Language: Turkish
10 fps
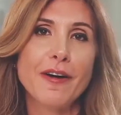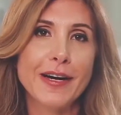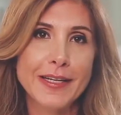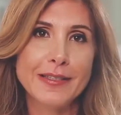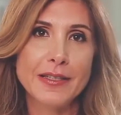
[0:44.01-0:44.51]

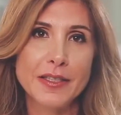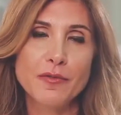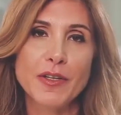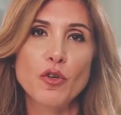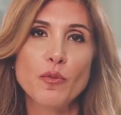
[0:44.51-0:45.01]
fark
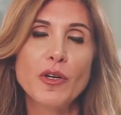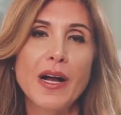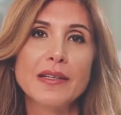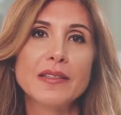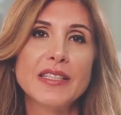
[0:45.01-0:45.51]
edilir ve gömük
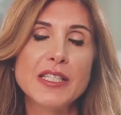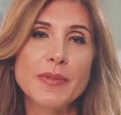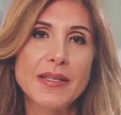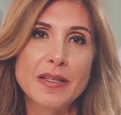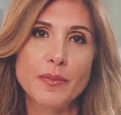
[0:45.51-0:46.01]
kaldığı
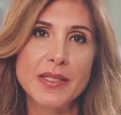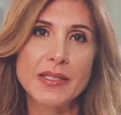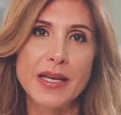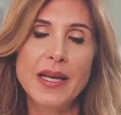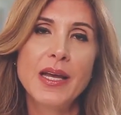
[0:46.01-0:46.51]
tespit
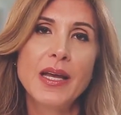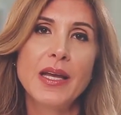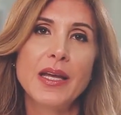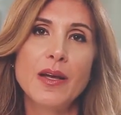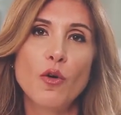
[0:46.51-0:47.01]
edilmişse
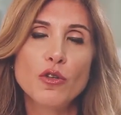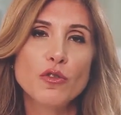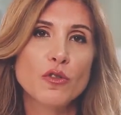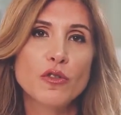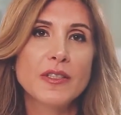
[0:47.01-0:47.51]
e,
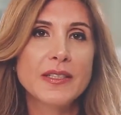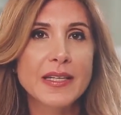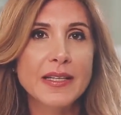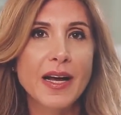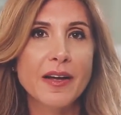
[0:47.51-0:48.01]
ortodontik
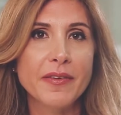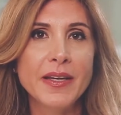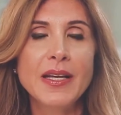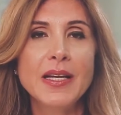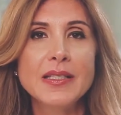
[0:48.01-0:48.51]

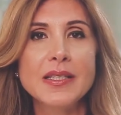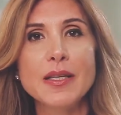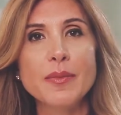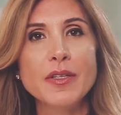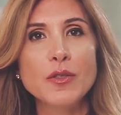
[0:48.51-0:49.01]
tedavi
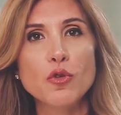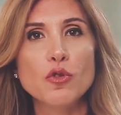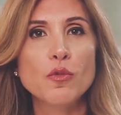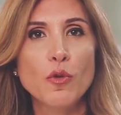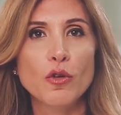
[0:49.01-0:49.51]
size bir
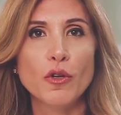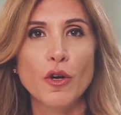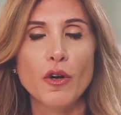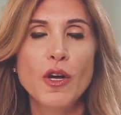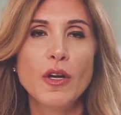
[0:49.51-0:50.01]
çözüm
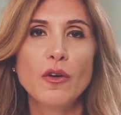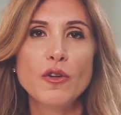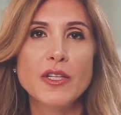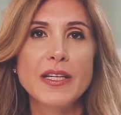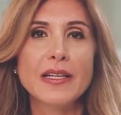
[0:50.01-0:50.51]
oluyor.
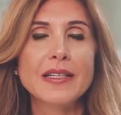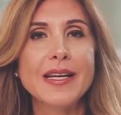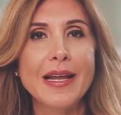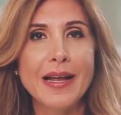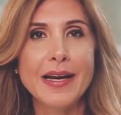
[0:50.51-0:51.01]
Öncelikle
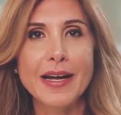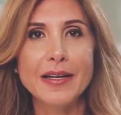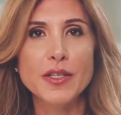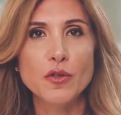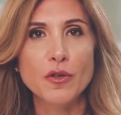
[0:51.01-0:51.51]
teller
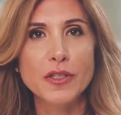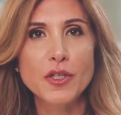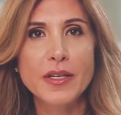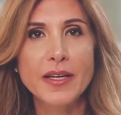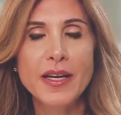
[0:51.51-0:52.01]
yerleştiriyor
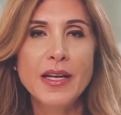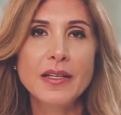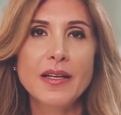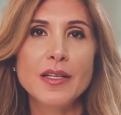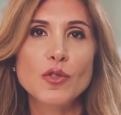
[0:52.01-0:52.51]
dişlere,
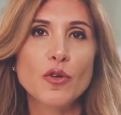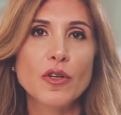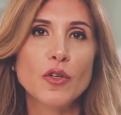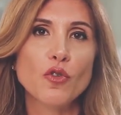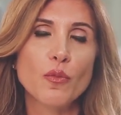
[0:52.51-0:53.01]
daha
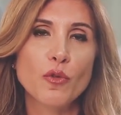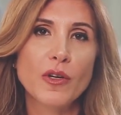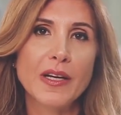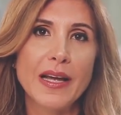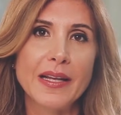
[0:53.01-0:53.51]
sonra da
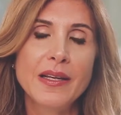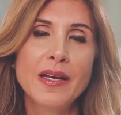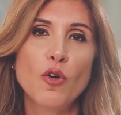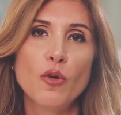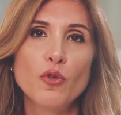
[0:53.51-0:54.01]
gömük kalan
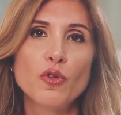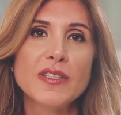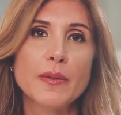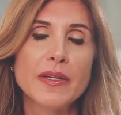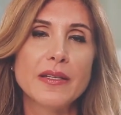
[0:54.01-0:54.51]
o burun
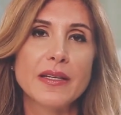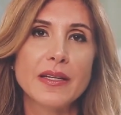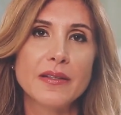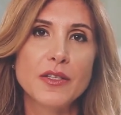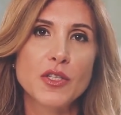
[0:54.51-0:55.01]

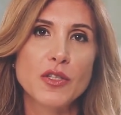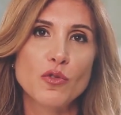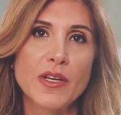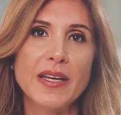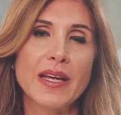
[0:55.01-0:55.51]
tabanındaki diş
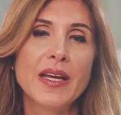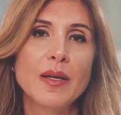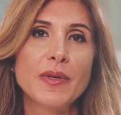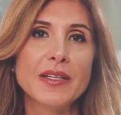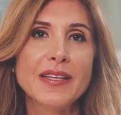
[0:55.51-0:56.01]
yüzeyine
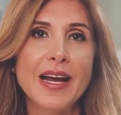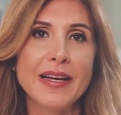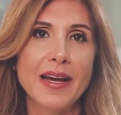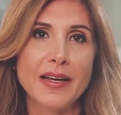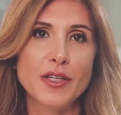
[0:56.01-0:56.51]
bir tel
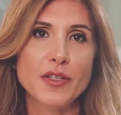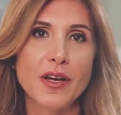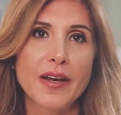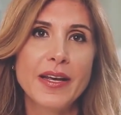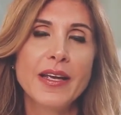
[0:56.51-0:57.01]

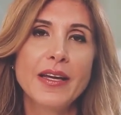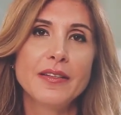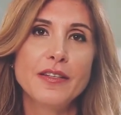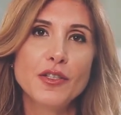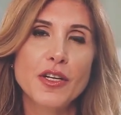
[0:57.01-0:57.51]
yerleştirerek
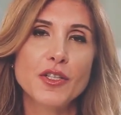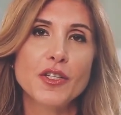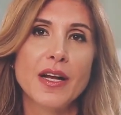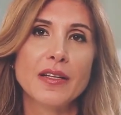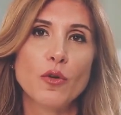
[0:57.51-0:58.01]
diş
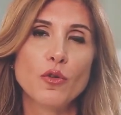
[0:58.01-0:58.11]
aşağıda